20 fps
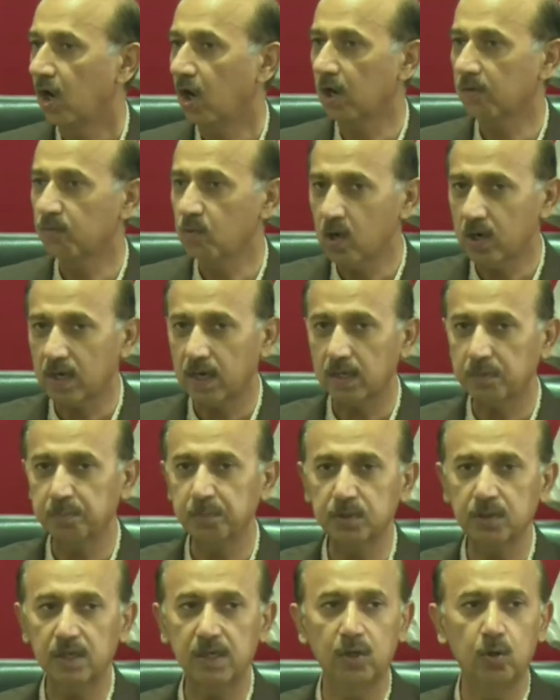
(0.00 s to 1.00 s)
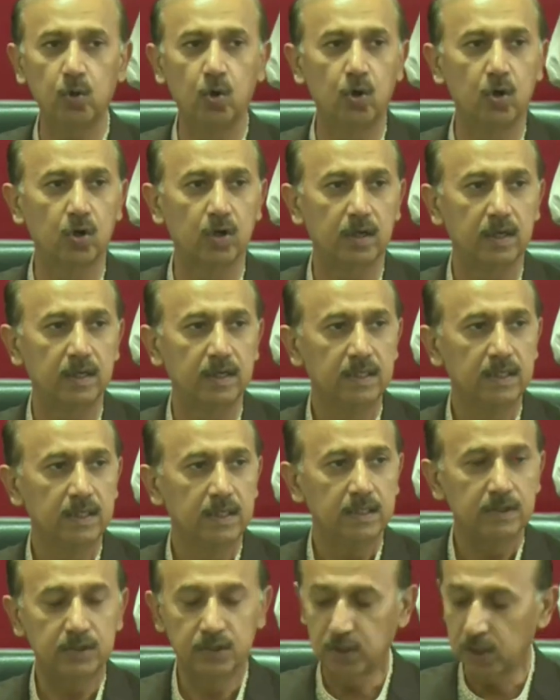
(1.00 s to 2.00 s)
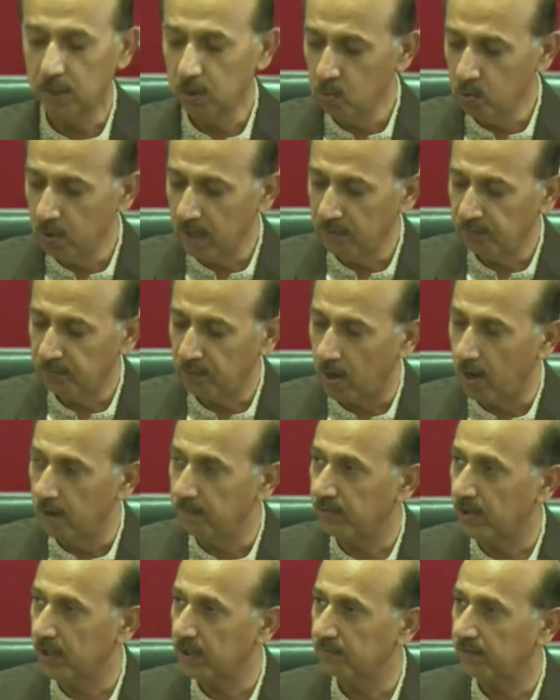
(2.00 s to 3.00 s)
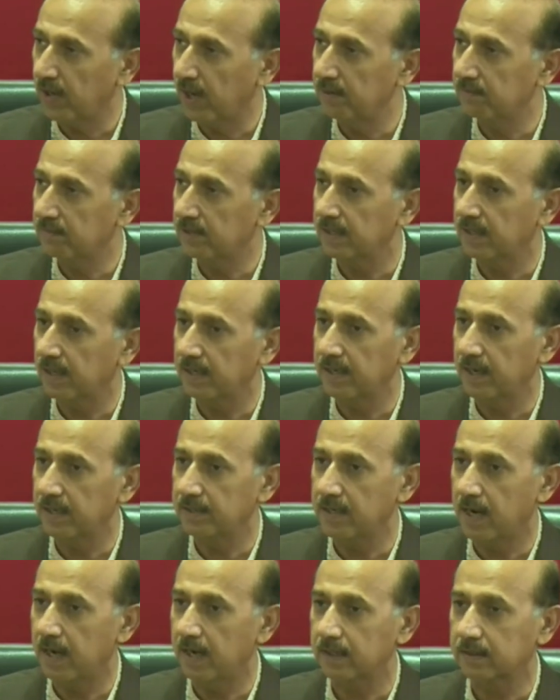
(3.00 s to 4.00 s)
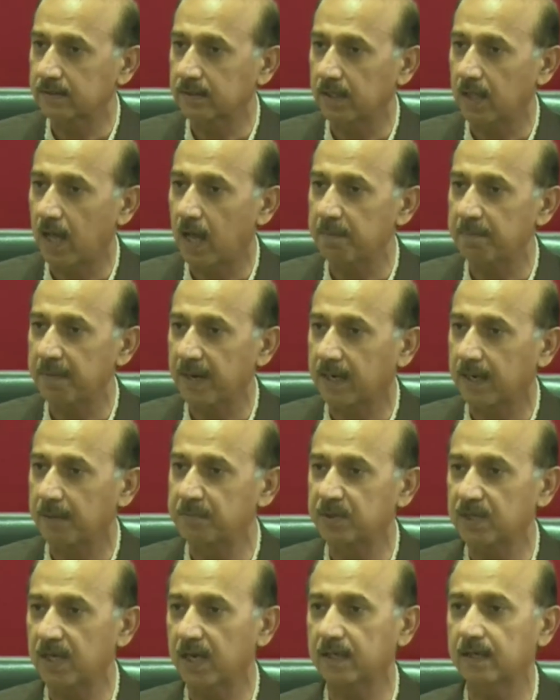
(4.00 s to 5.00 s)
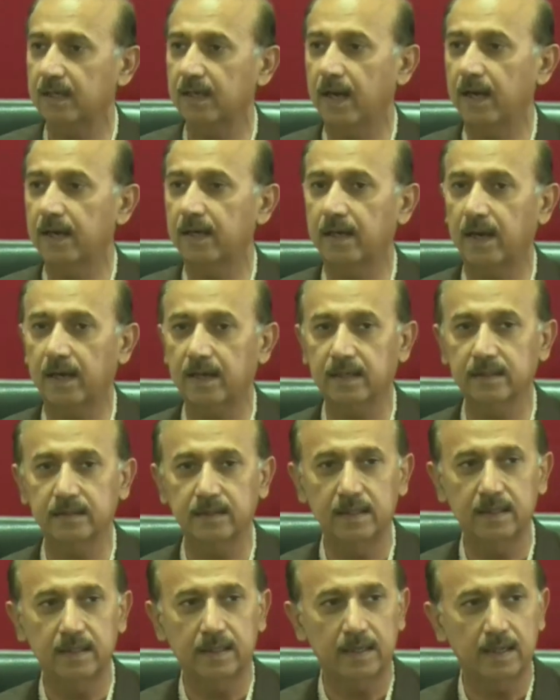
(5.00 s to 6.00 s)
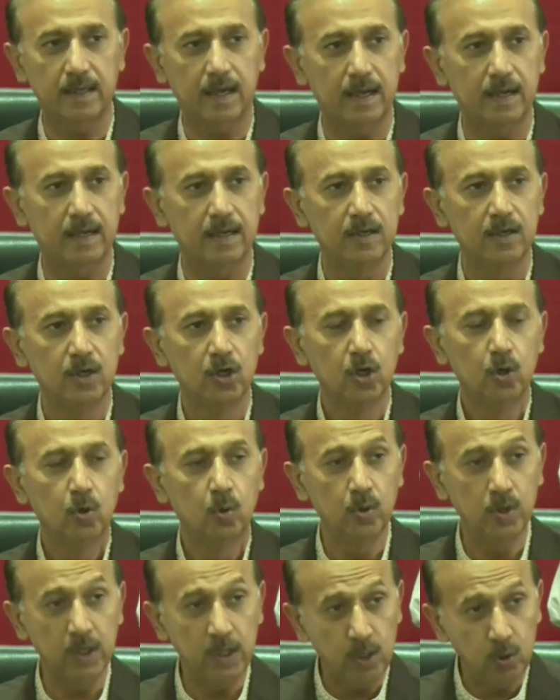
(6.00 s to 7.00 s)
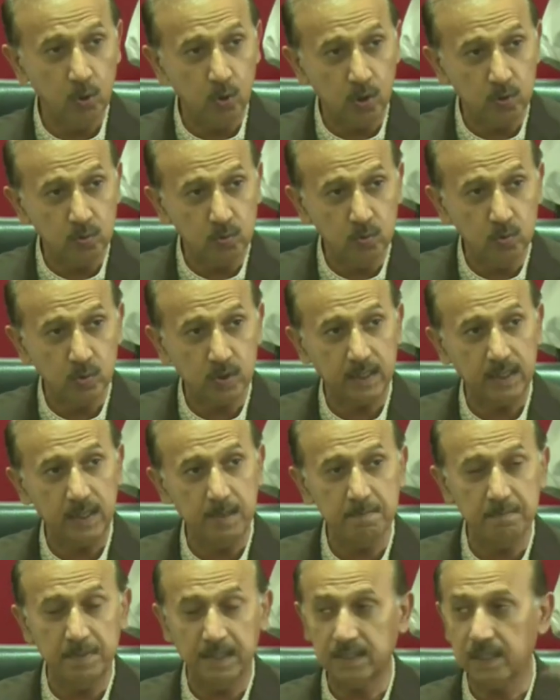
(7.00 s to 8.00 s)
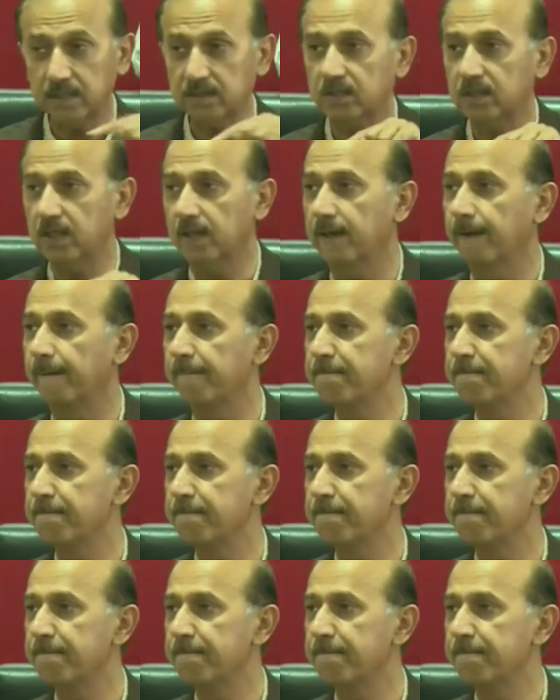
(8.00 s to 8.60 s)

और वो कठपुतली लोग जिन्होंने फॉर्म फोर्टी फाइव के ज़रिए यहाँ इकतदार पर कब्ज़ा किया है डाका जनी की है उन्हीं लोगों की मदद से